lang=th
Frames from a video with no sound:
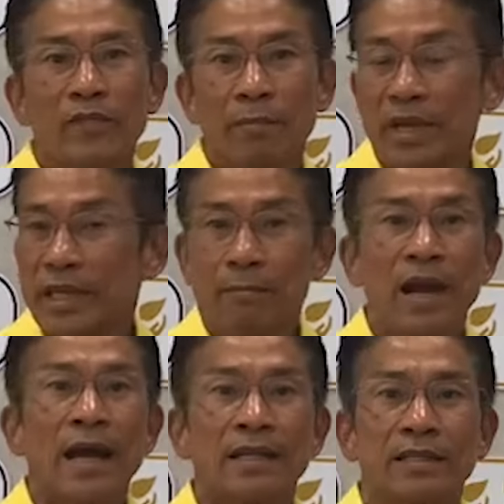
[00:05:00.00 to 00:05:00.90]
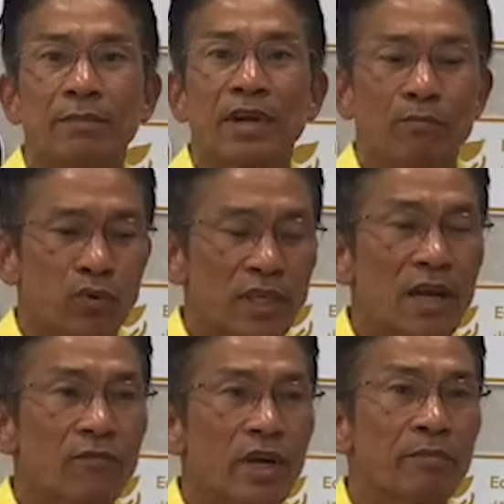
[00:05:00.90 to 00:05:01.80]
ผมไม่จำกัดสำหรับผู้
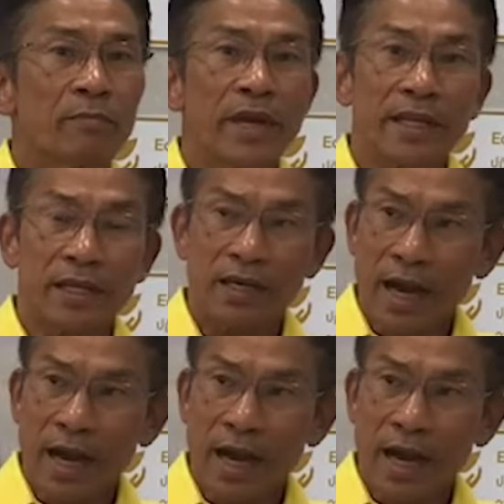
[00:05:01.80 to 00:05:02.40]
ใช้ไฟประเภท